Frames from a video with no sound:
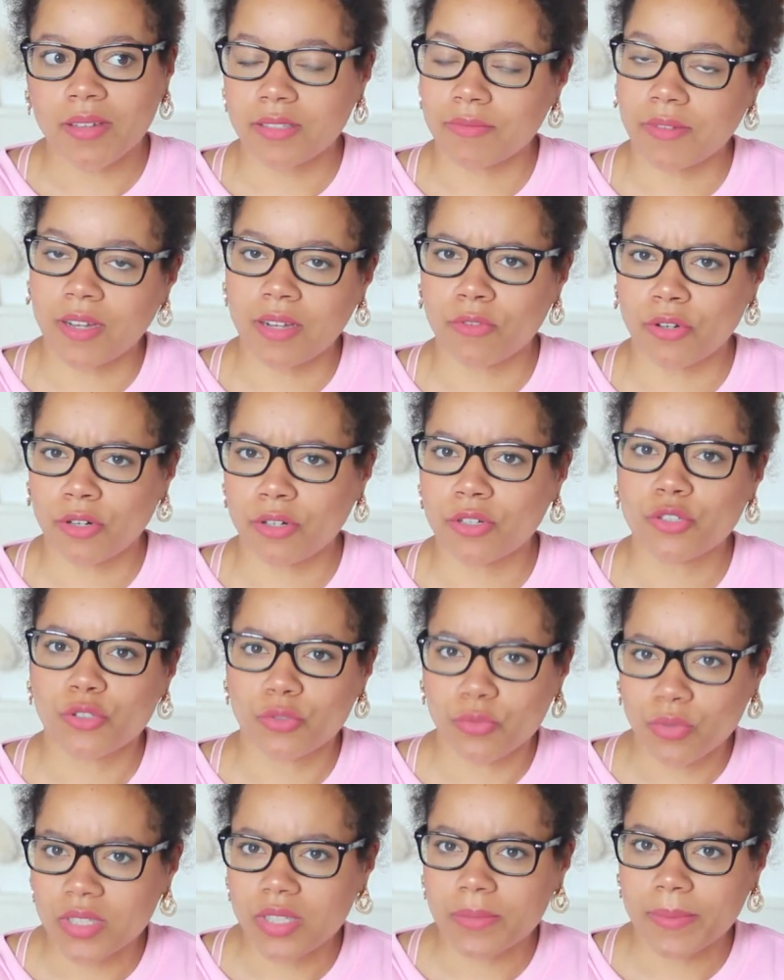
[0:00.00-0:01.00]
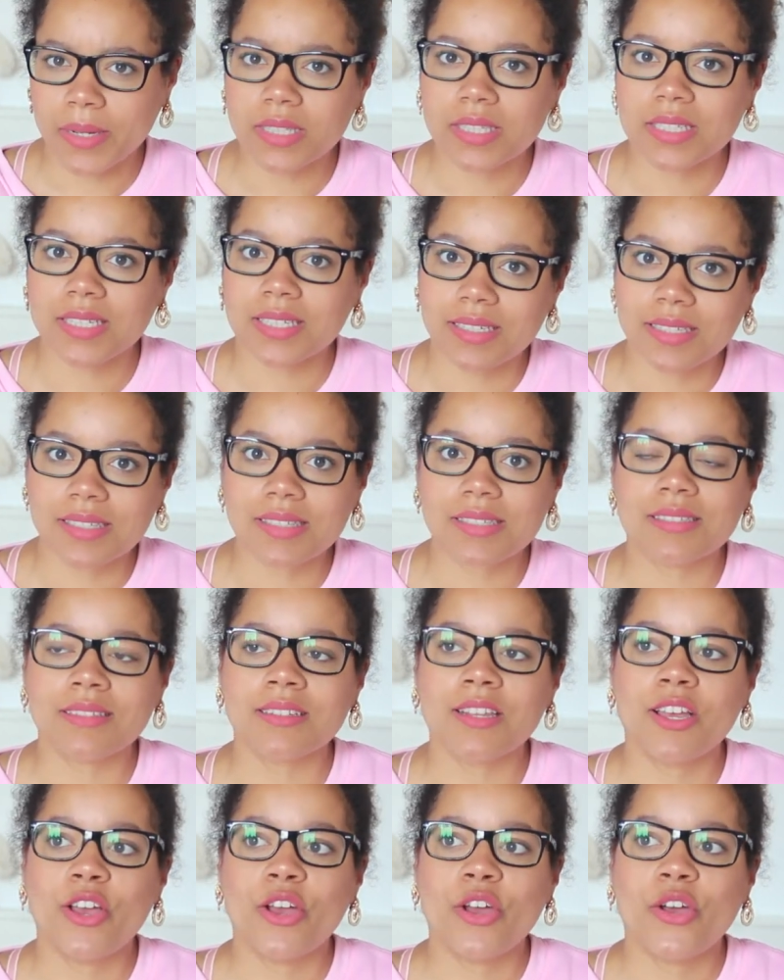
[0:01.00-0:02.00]
es waren wirklich nur 20 Kisten
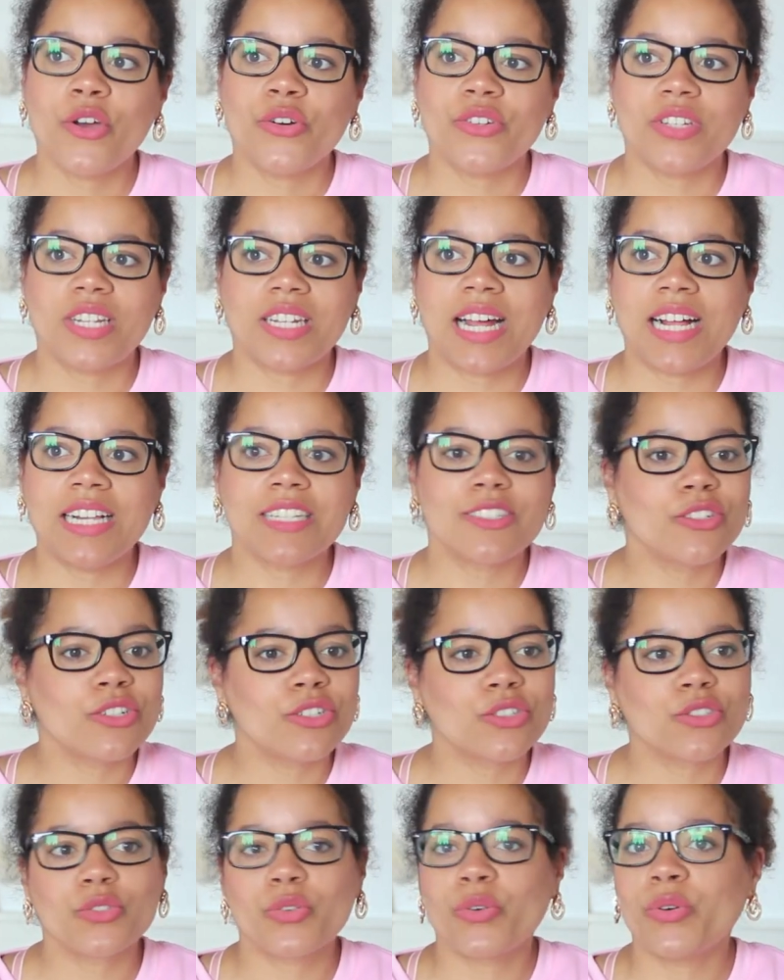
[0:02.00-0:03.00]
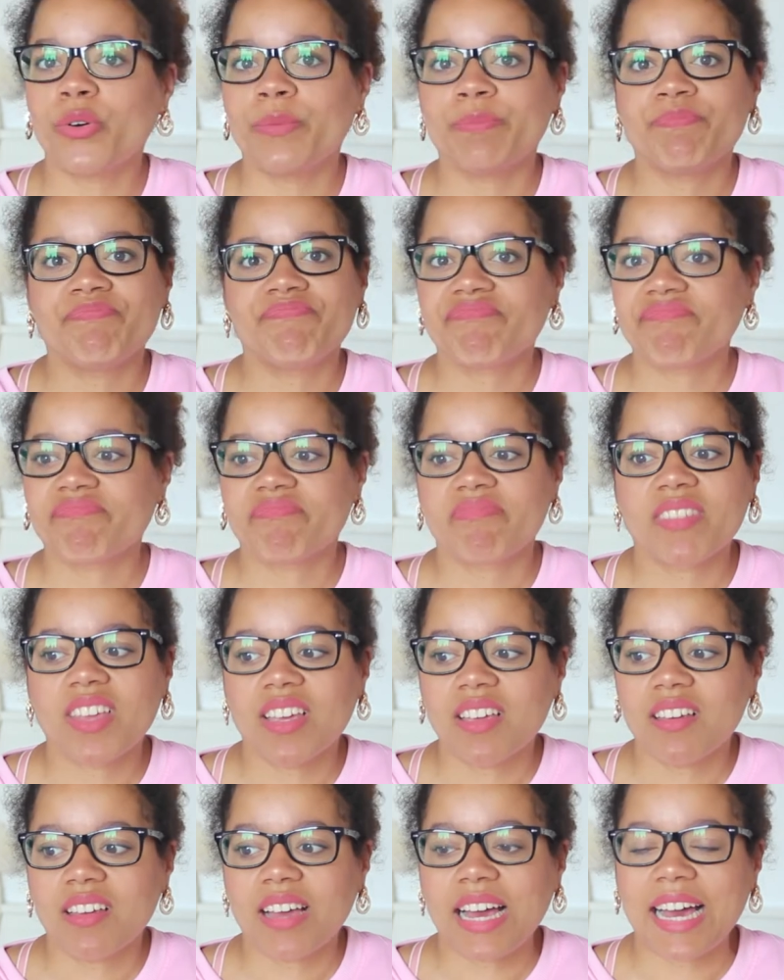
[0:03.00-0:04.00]
und dann halt noch so
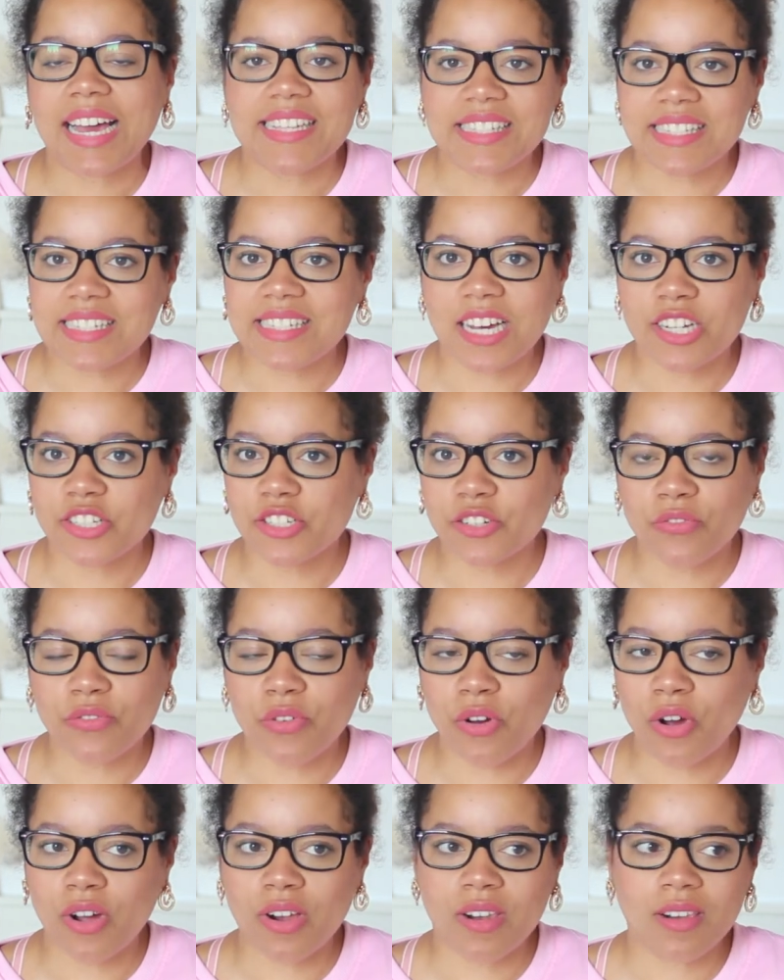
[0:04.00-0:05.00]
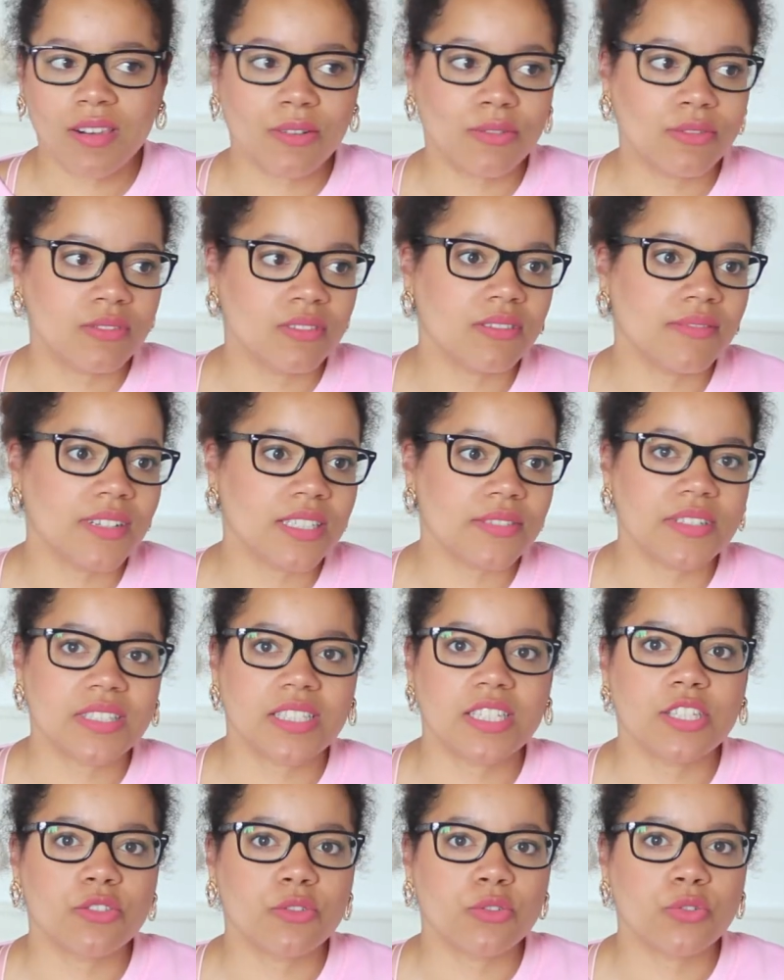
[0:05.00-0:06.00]
Reisetasche voll und was weiß
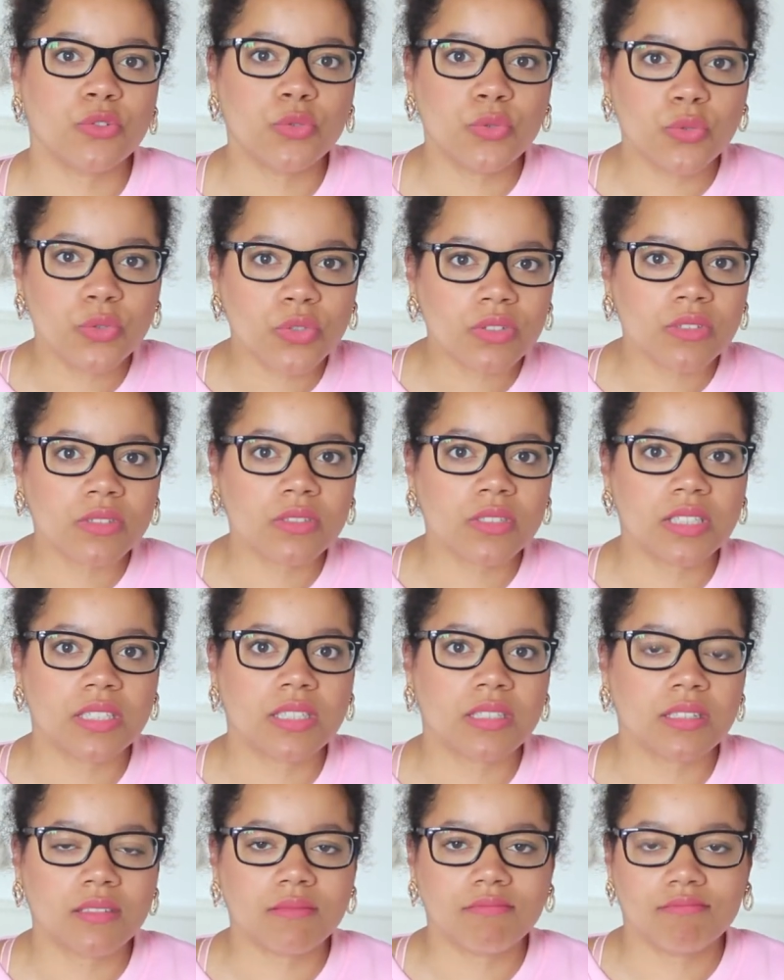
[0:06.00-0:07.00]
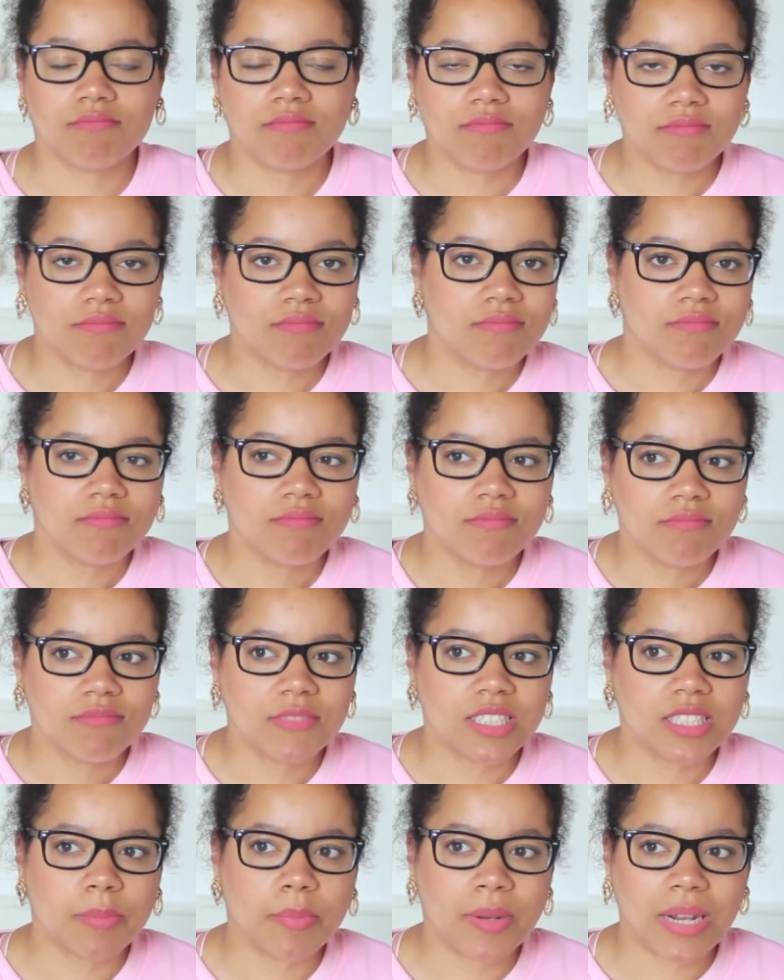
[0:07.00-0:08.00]
ich, so Tüten, diese
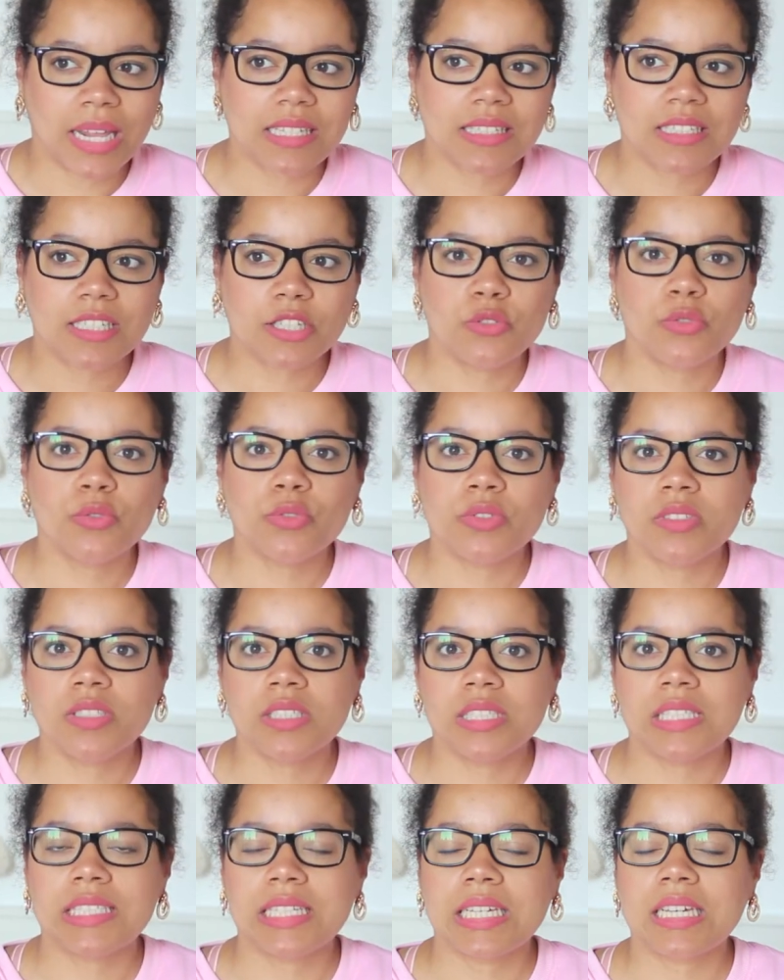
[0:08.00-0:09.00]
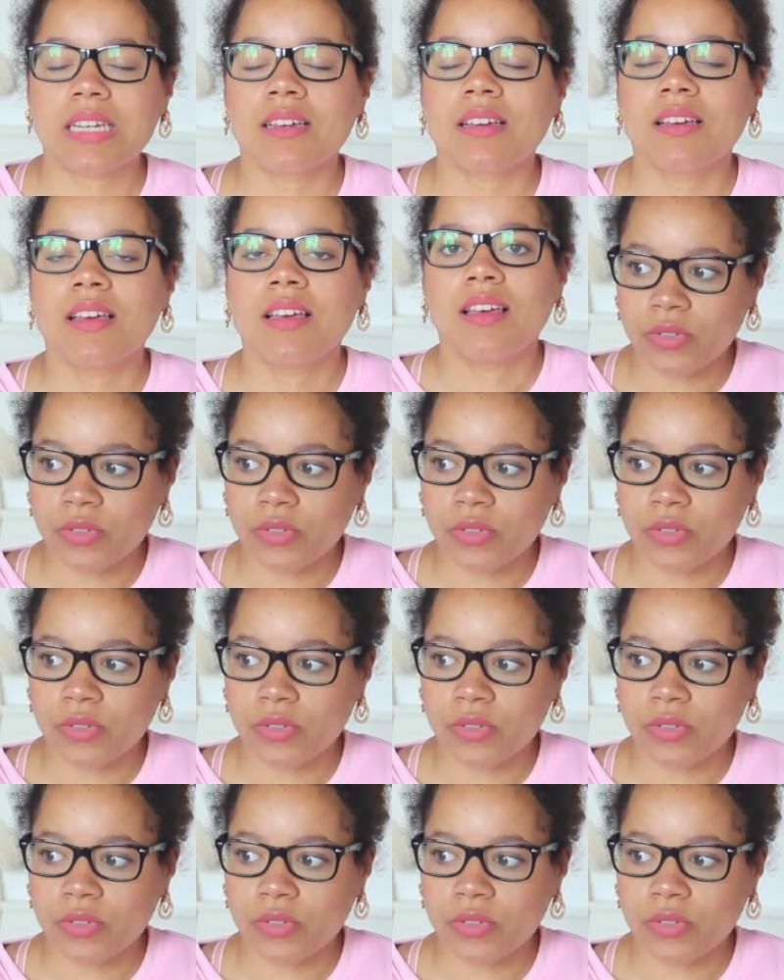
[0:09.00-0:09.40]
diese Plastiktüten, diese dicken.